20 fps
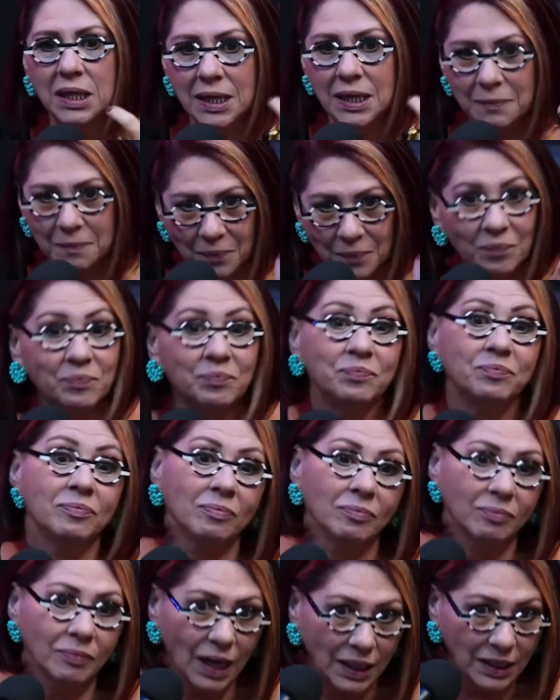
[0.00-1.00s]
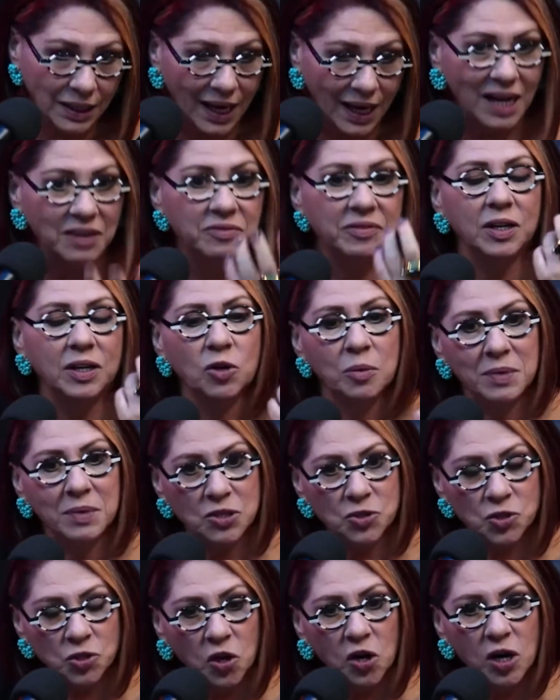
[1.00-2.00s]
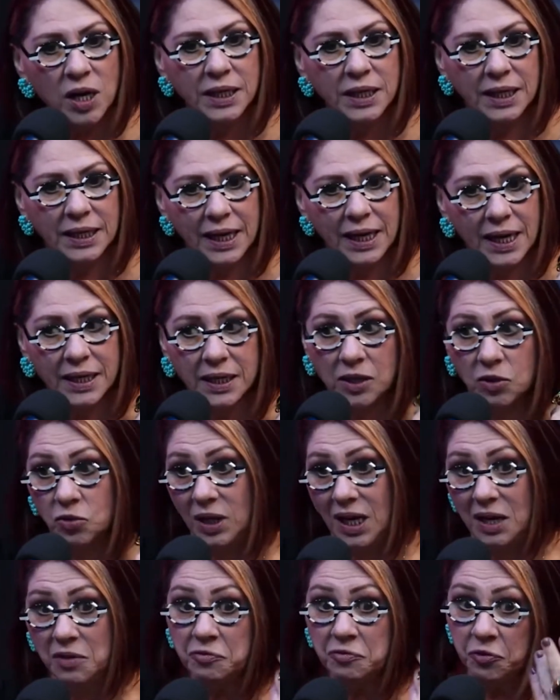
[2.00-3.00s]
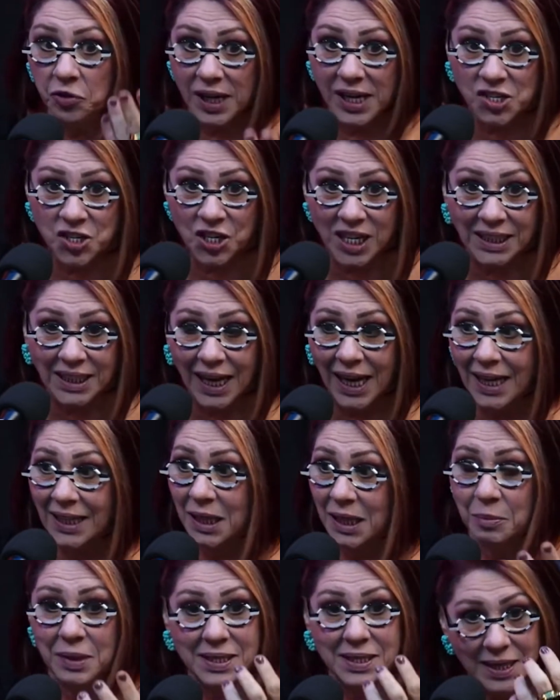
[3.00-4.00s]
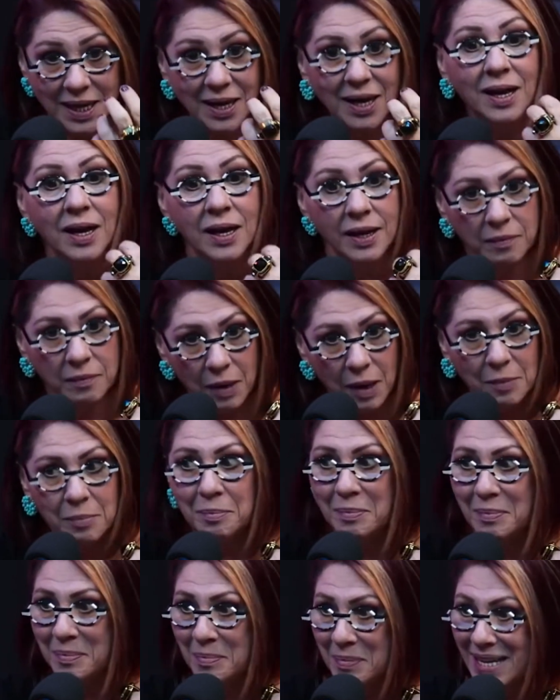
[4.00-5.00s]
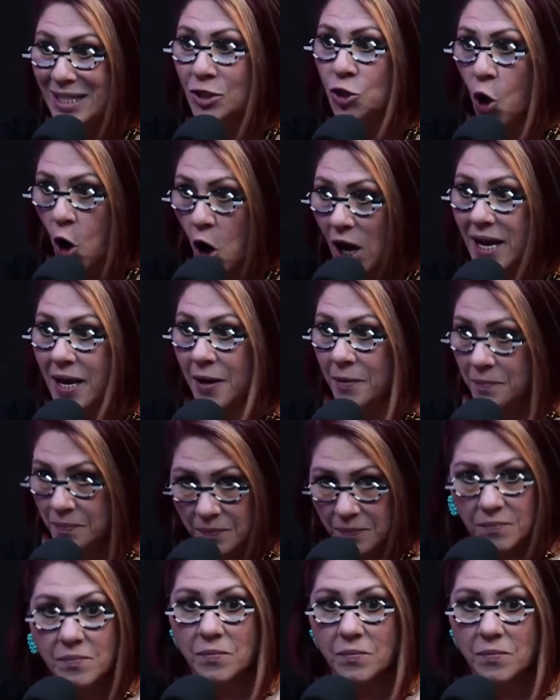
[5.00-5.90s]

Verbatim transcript: tem a ver, inclusive. Tem né? a ver com a minha com história, a história, né? E eu nem fui rejeitada, mas. Foi teve ali um período, né?